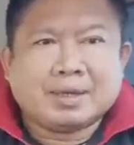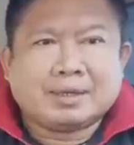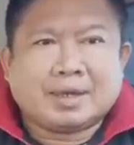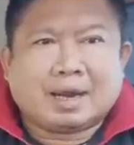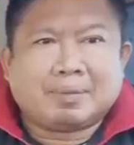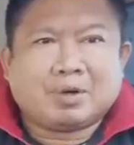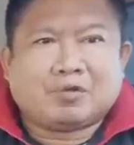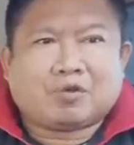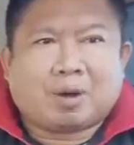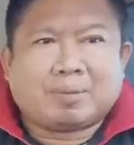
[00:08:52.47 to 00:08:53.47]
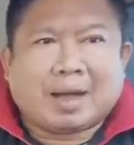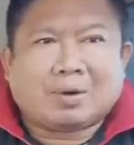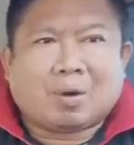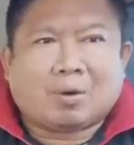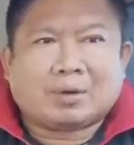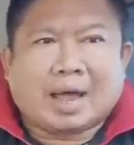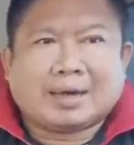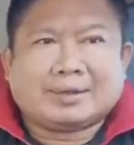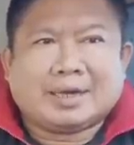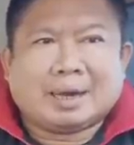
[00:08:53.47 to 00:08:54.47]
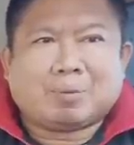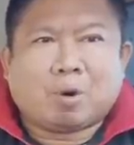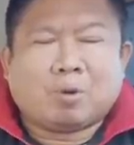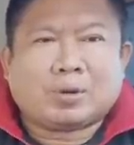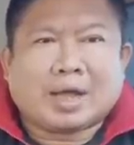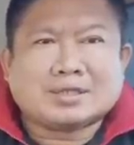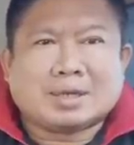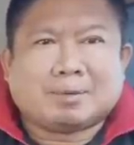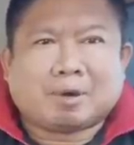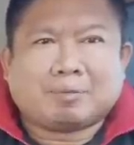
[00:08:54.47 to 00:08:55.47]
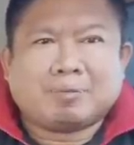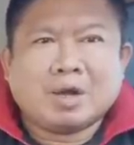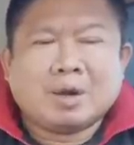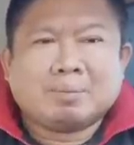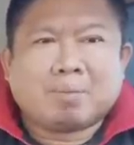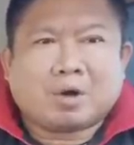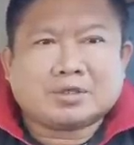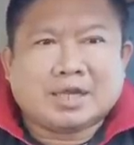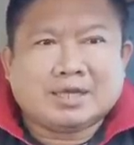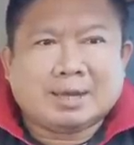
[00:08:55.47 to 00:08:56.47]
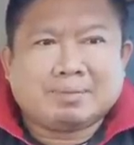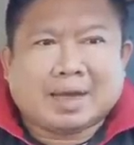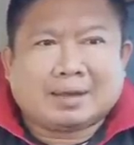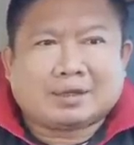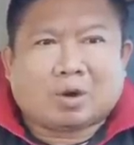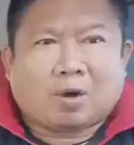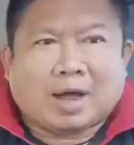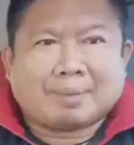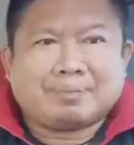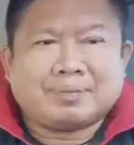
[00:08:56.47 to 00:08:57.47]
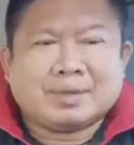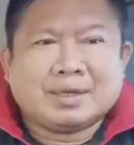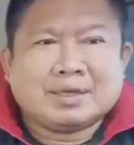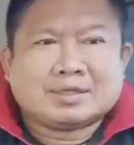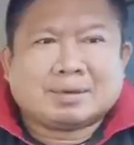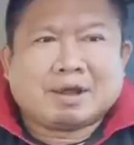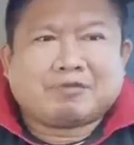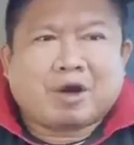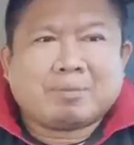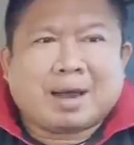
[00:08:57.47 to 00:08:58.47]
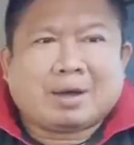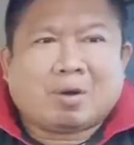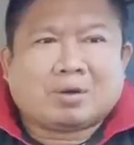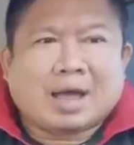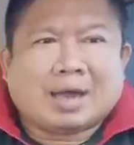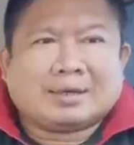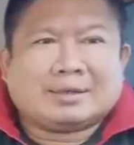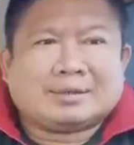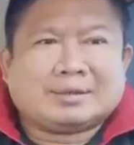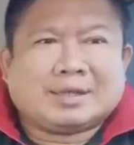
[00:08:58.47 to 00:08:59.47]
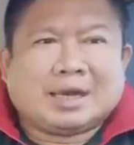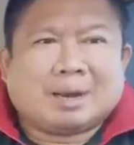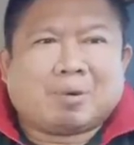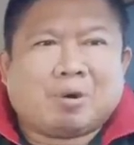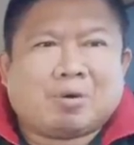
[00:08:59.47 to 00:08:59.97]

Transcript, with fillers: เดี๋ยวเราไปดูฟอร์มหลังของด้านทีละพงศไกศิลภพบ็อกซิ่งยิมกันต่อครับสำหรับฟอร์มหลังของด้านทีละพงศ